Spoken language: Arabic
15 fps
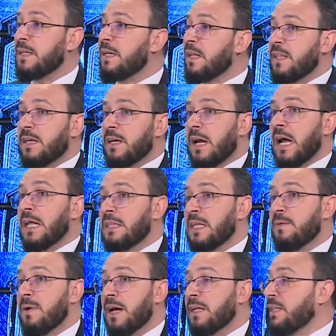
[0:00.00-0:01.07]
الذي
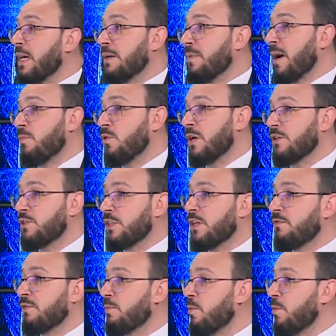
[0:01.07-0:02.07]
قدم اداء مقبولا جدا